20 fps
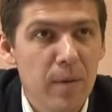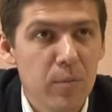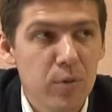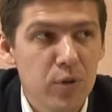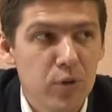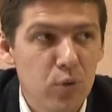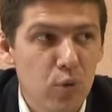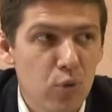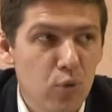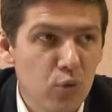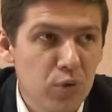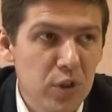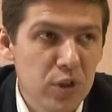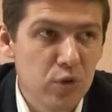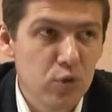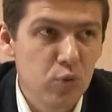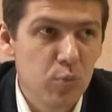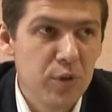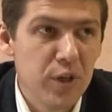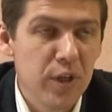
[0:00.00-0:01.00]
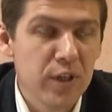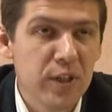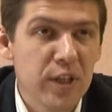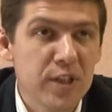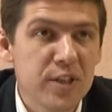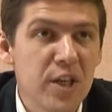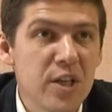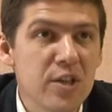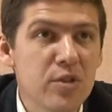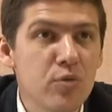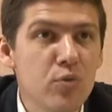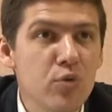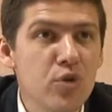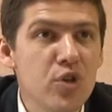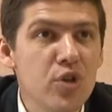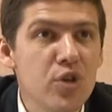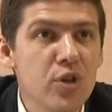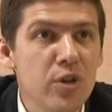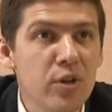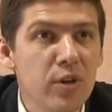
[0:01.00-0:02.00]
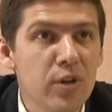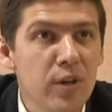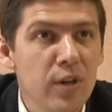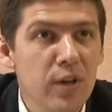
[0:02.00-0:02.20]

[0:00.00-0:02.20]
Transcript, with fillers: поскольку у нас субъект хозяйствующий.